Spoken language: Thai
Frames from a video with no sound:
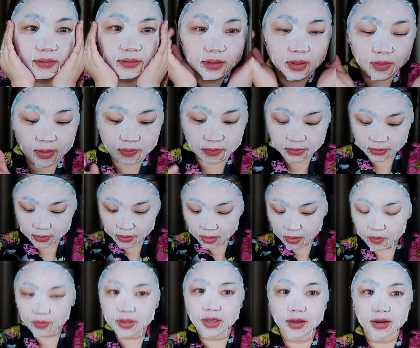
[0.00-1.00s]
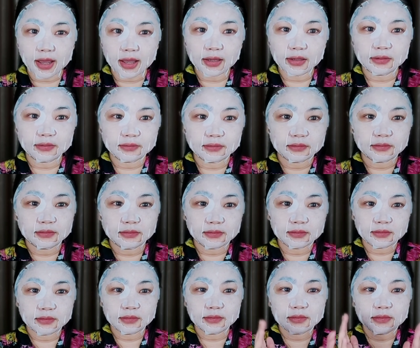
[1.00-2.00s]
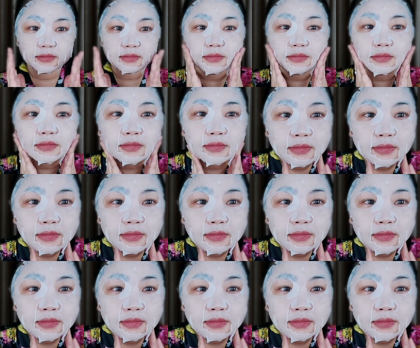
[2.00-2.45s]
ในความรู้สึกก็โอเคนะอืม